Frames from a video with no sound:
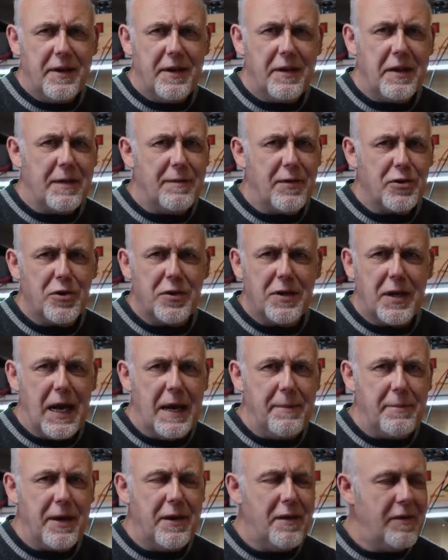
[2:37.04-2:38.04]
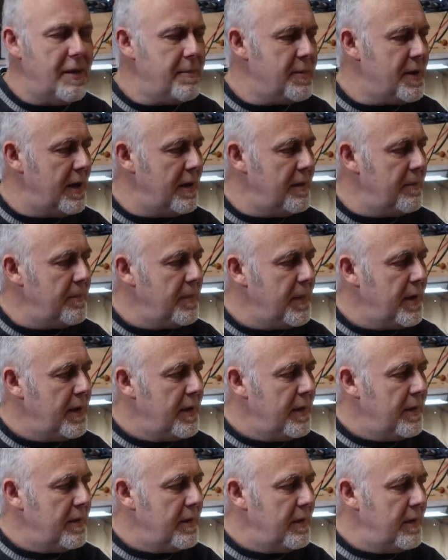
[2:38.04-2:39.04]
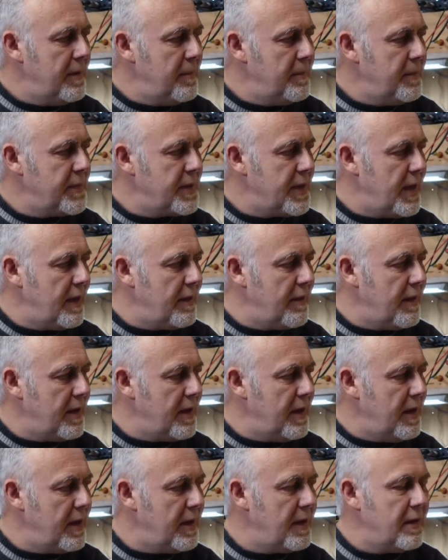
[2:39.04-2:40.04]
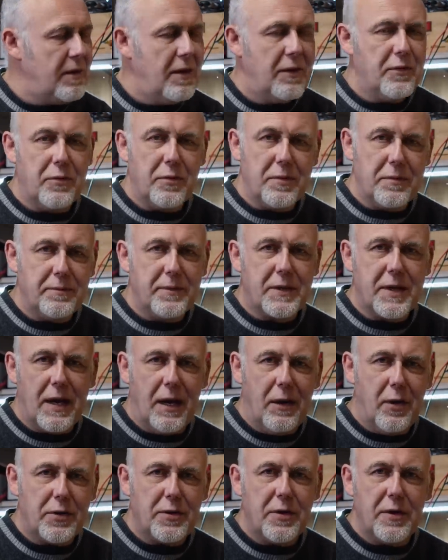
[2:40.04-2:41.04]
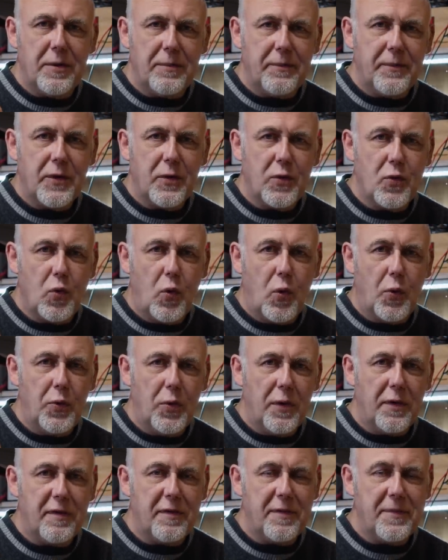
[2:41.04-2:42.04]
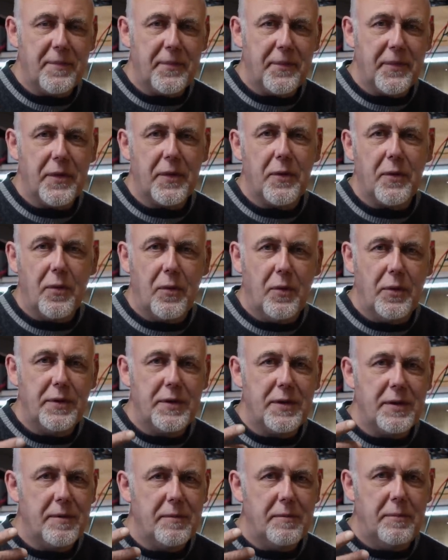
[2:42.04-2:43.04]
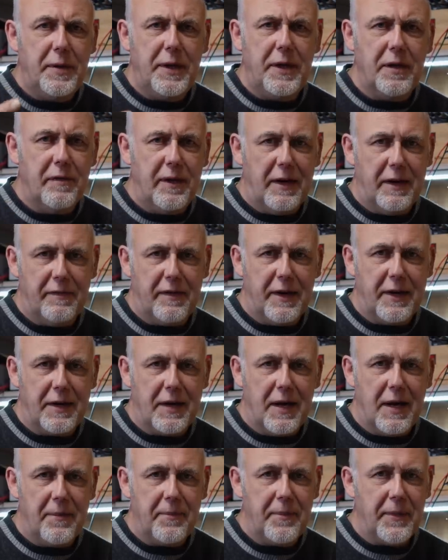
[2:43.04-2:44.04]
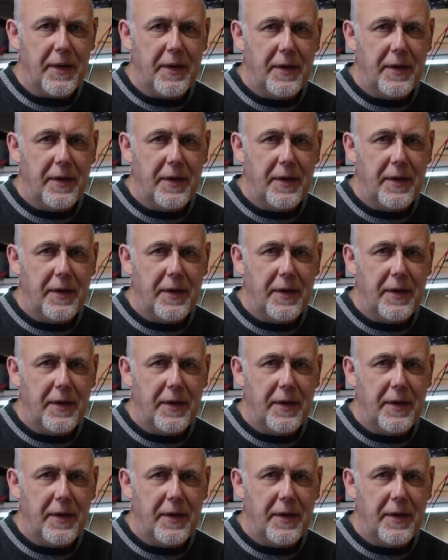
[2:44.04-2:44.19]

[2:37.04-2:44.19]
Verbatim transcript: Jetzt haben wir schon drei Prinzipien. Ähm, tatsächlich, also Kalotte, Konus und Biegewellenwandler.